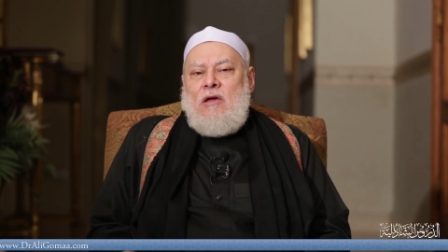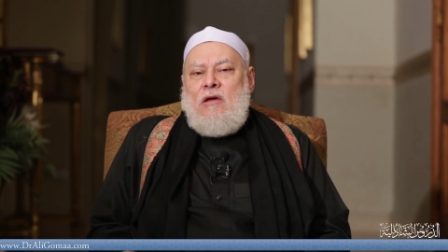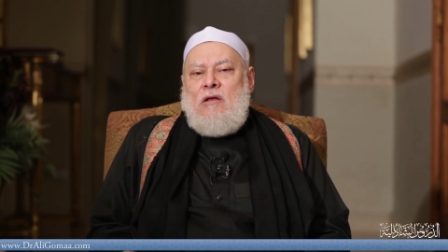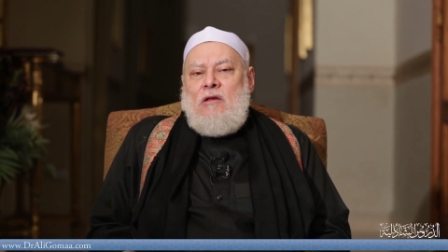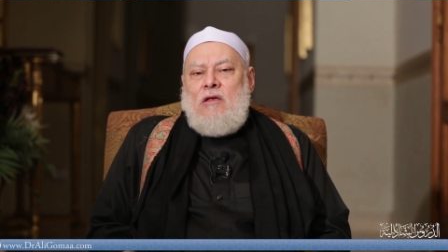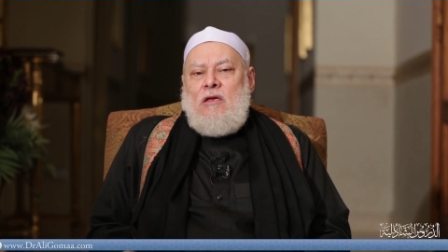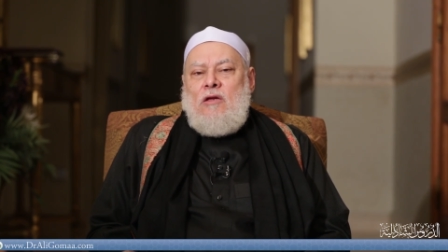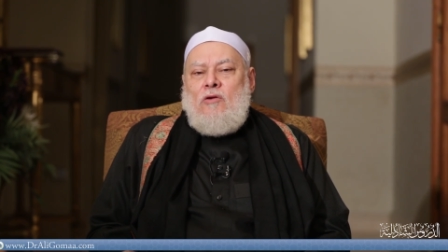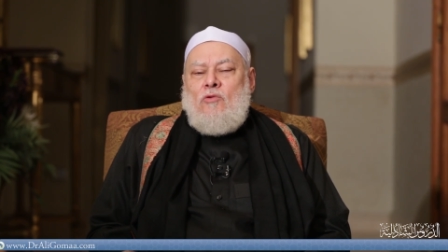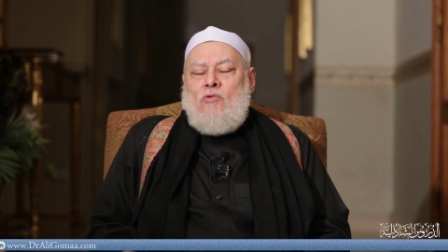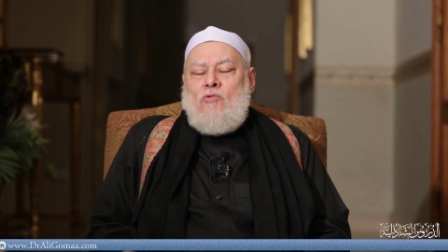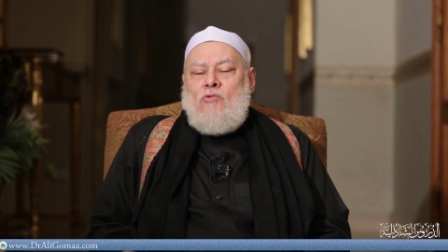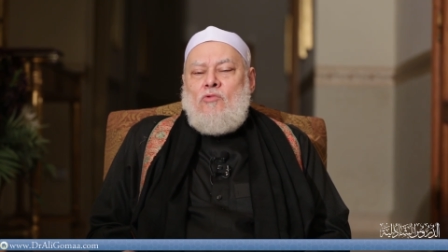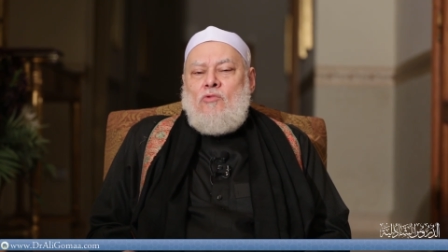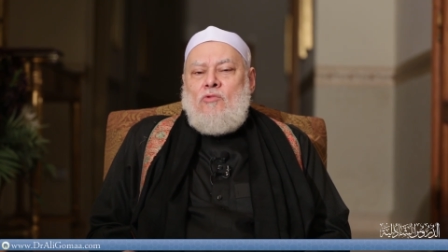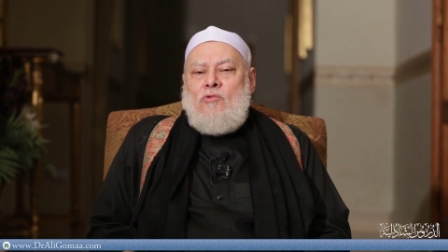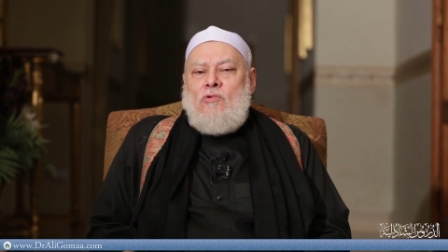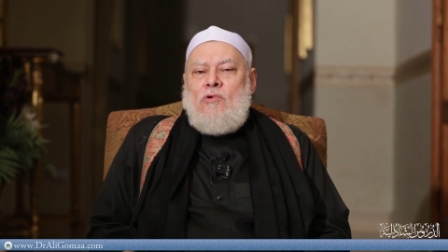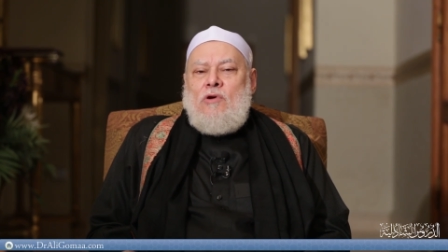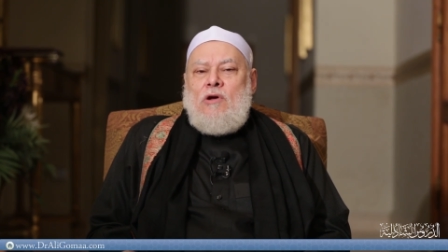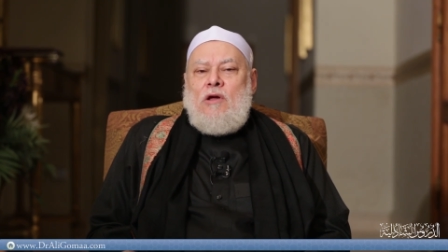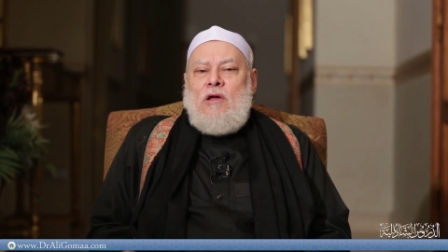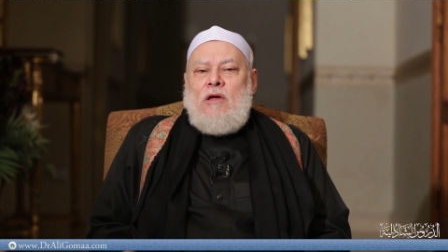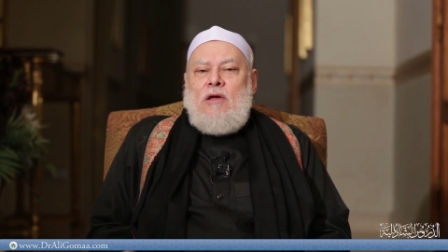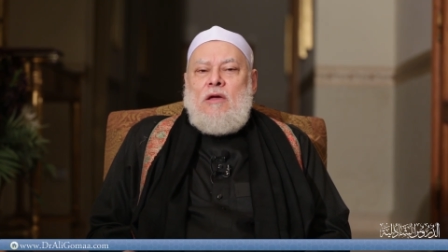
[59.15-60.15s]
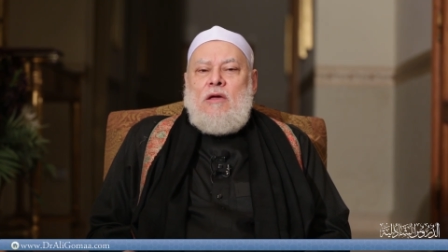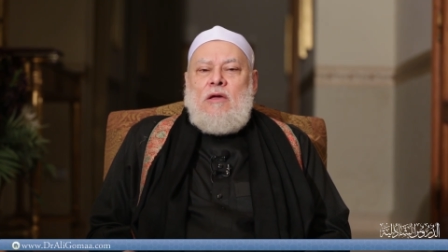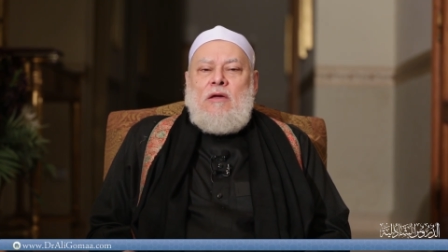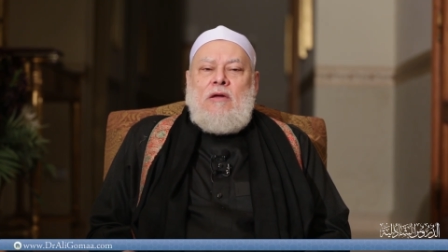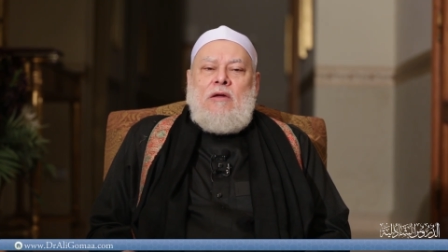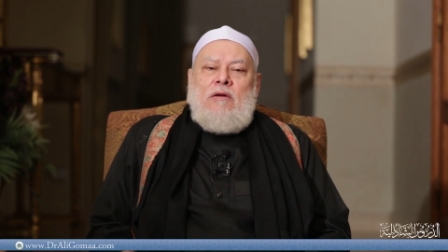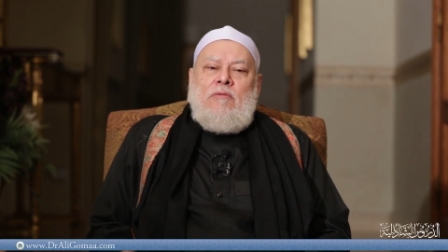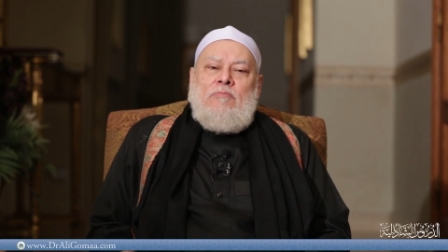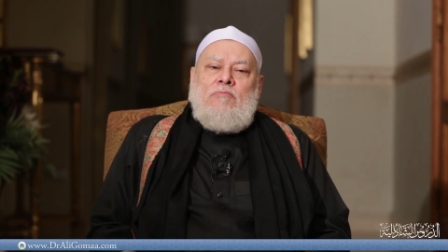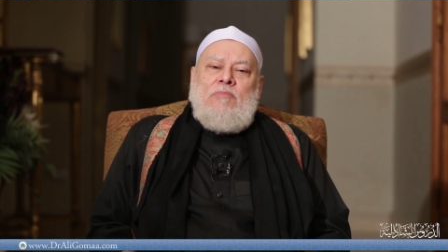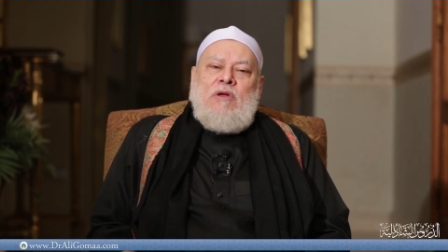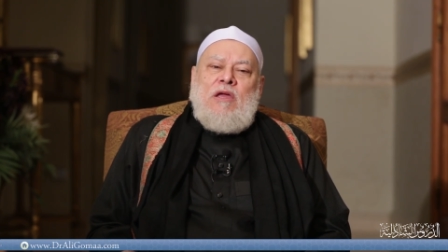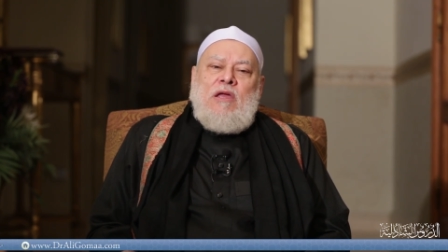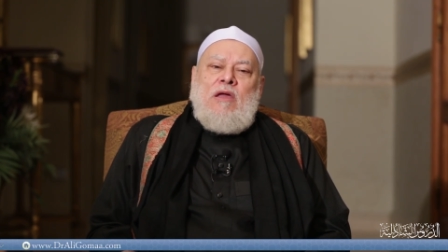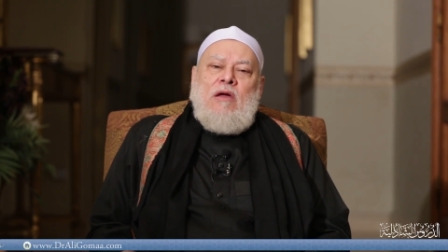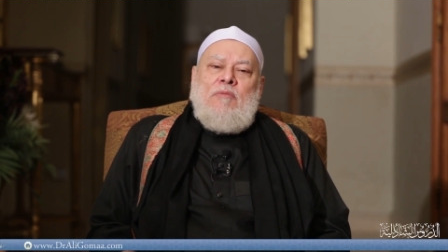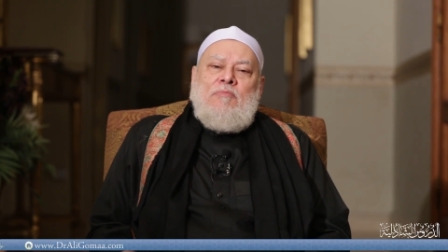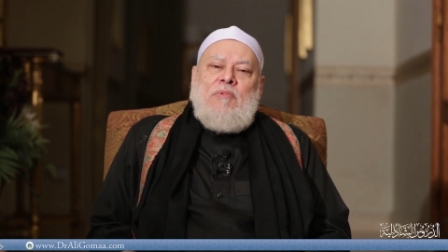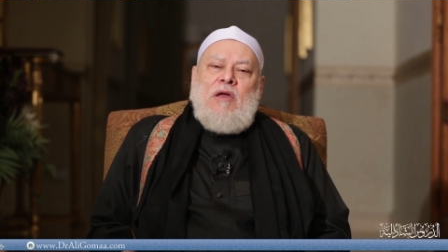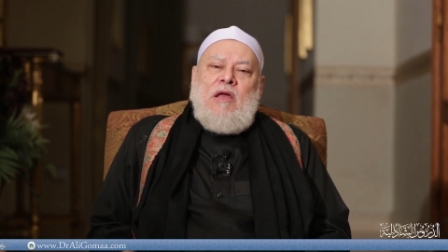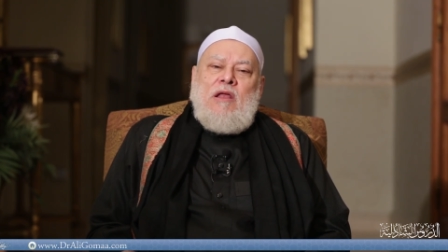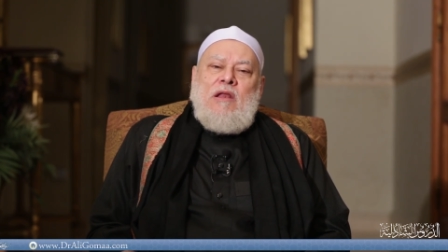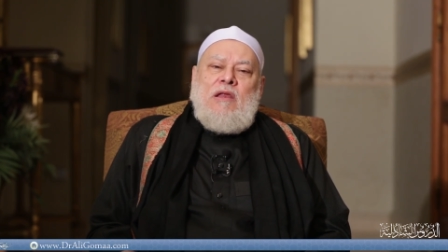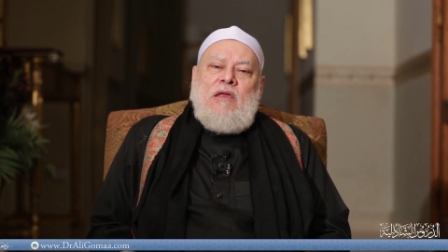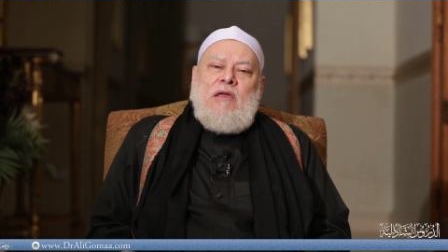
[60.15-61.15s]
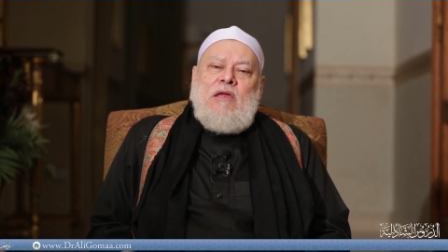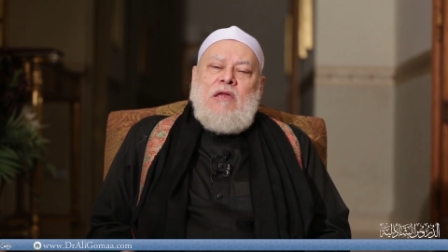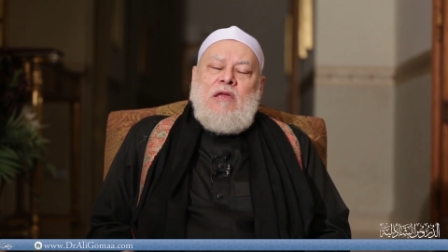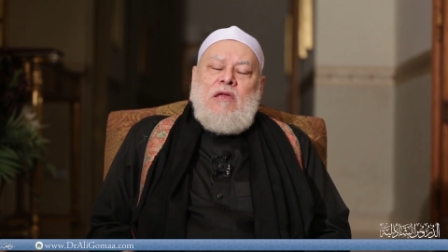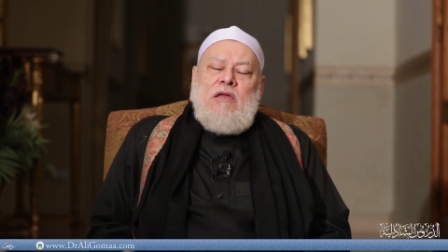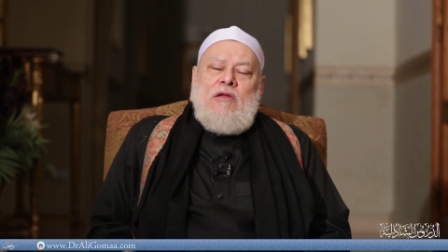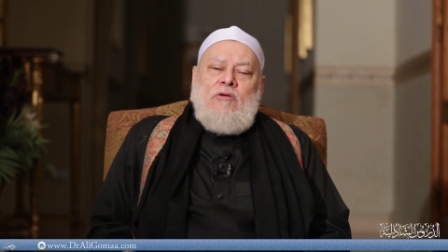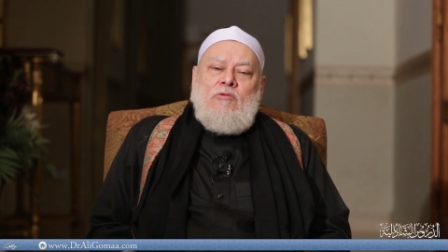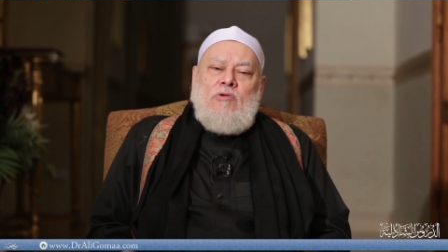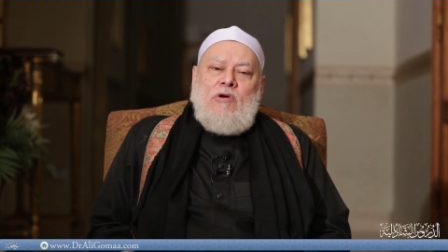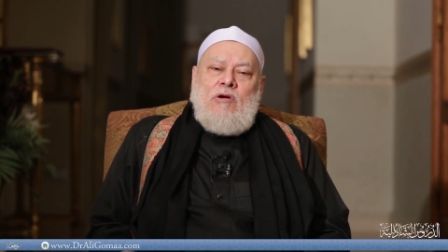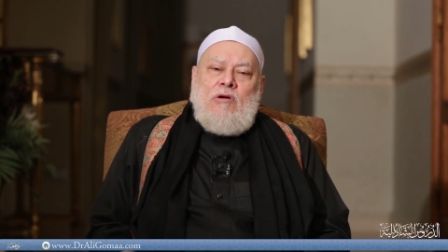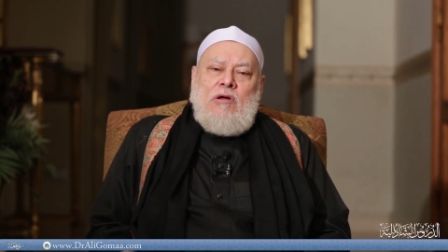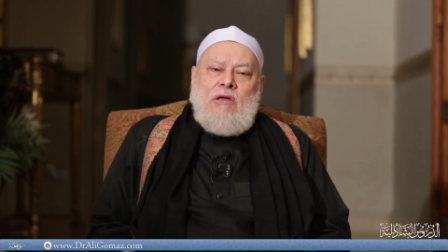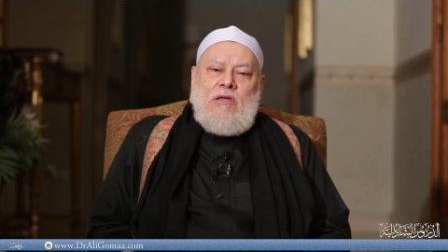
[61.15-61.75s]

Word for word: يليق بكماله